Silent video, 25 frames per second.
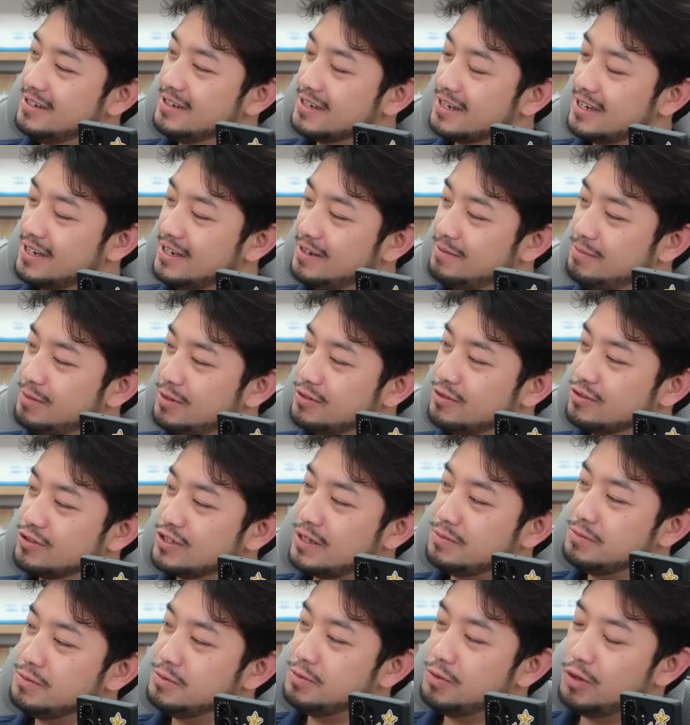그러니까 뭐
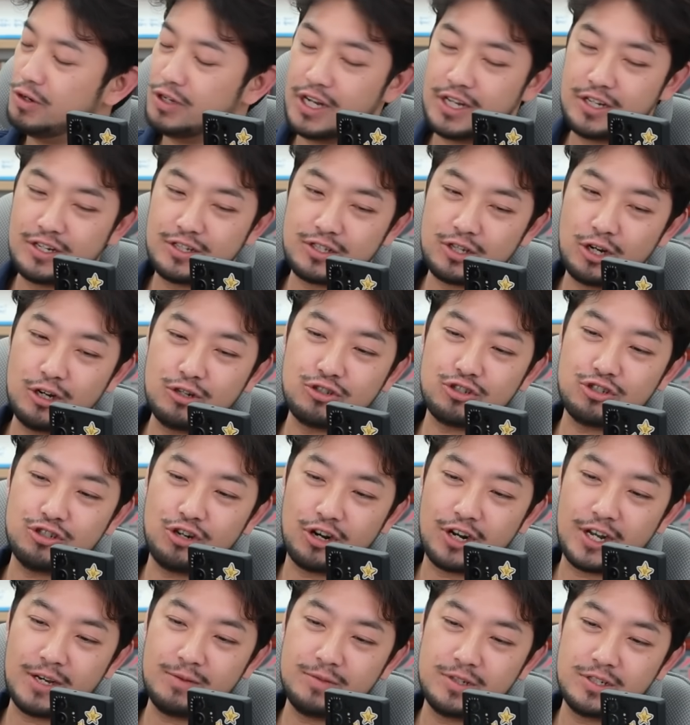룩삼님이 원하는 건
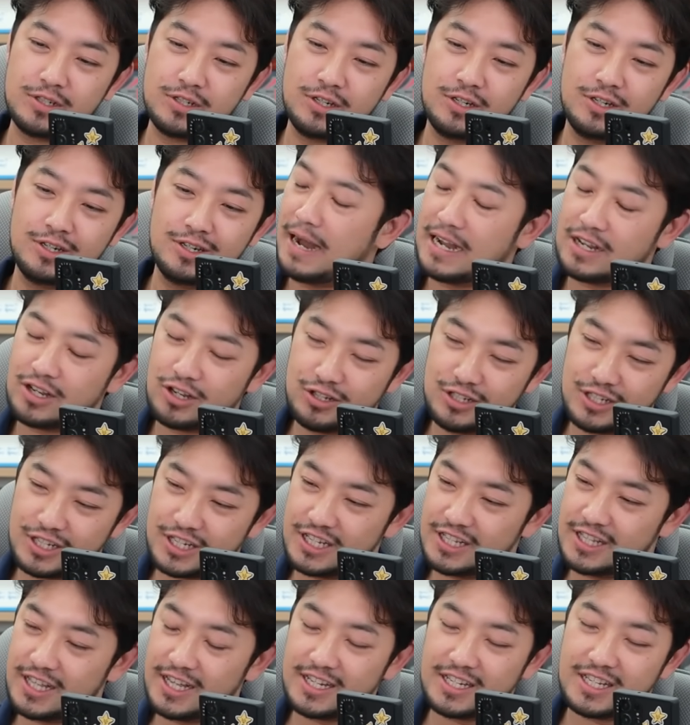청출어람이죠. 막연히
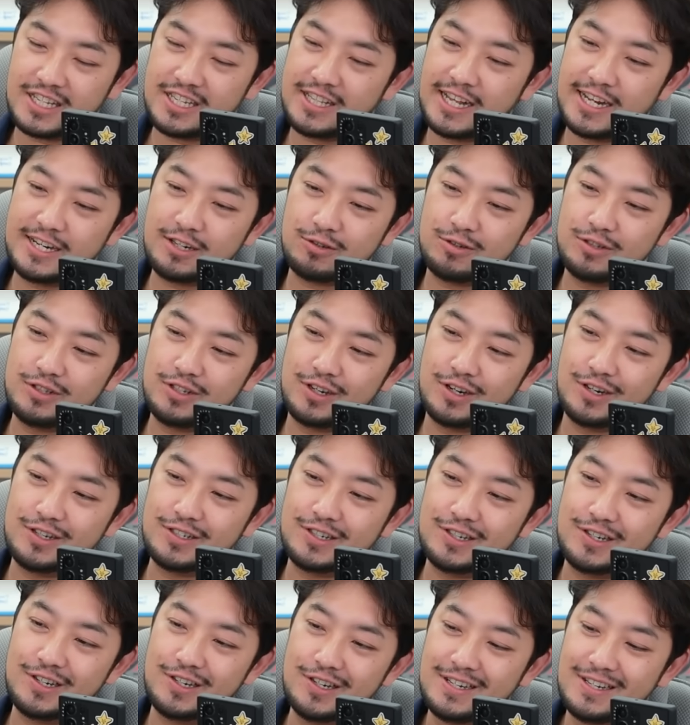기대 기다리고 있는
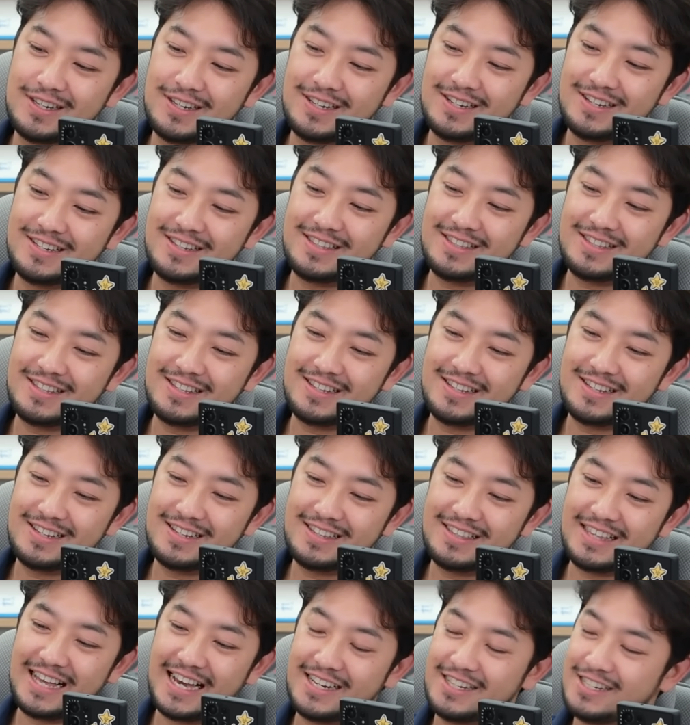거죠.
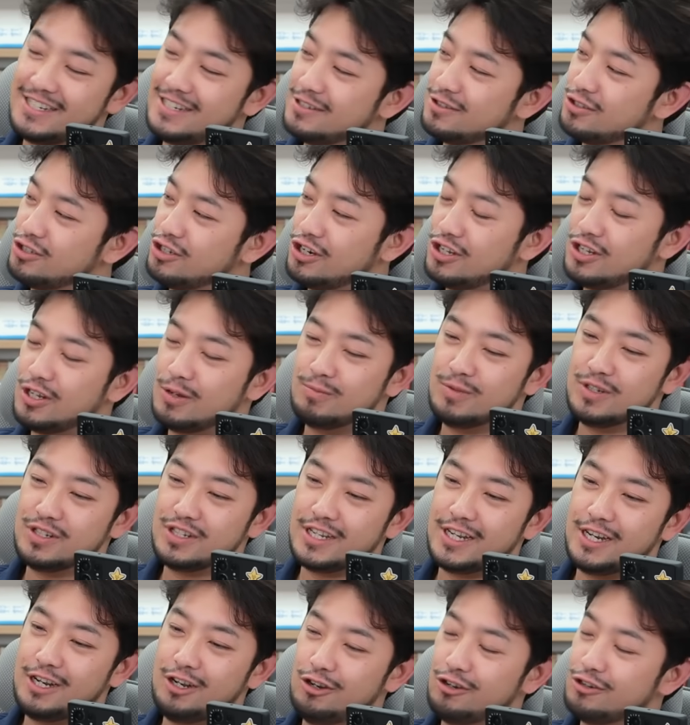나를 뛰어넘는
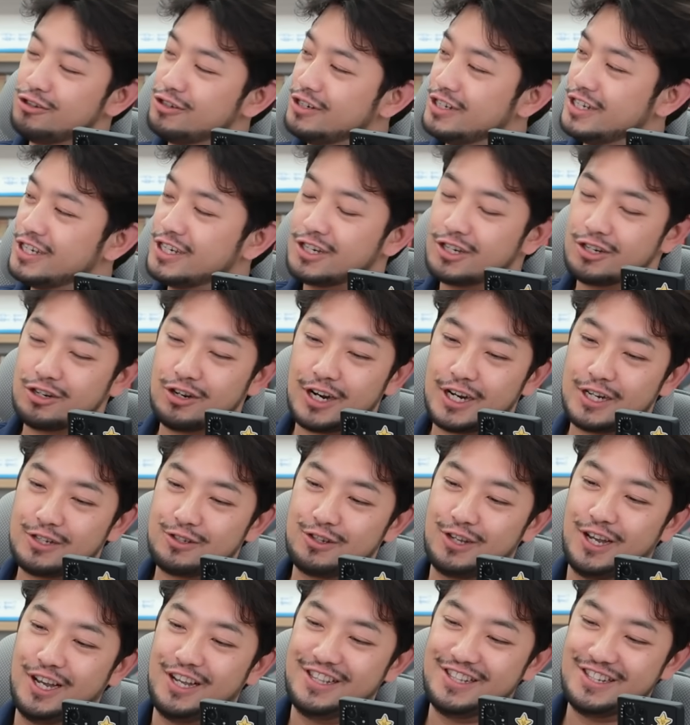인류를 이끌어갈 수
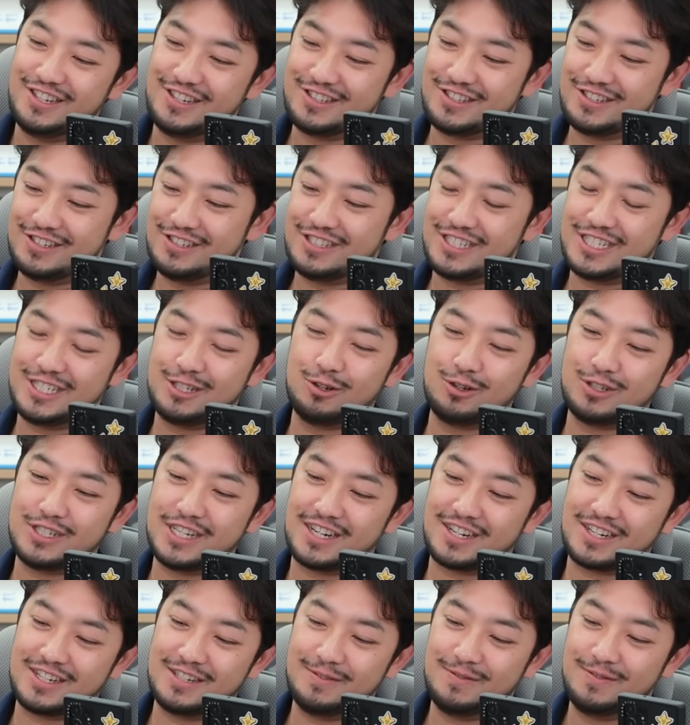있는 어떤 어,
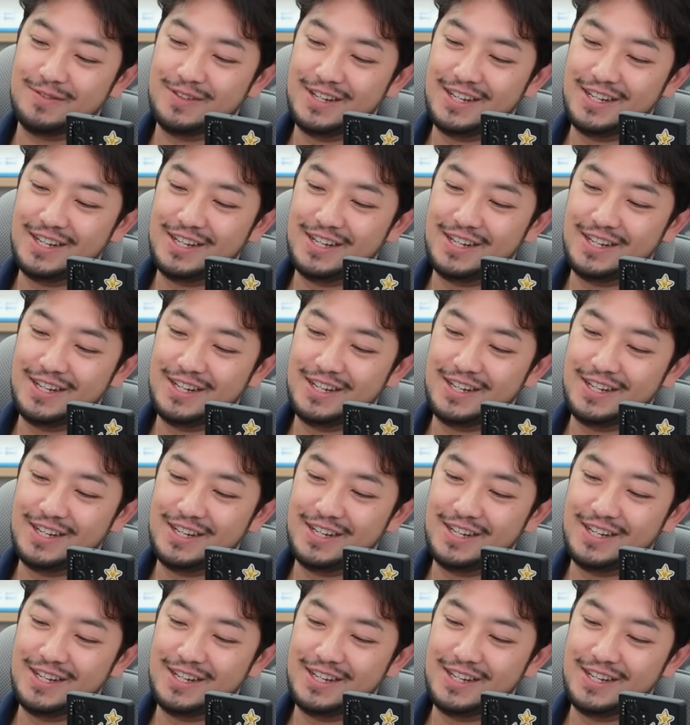지도자급. 어, 그렇죠.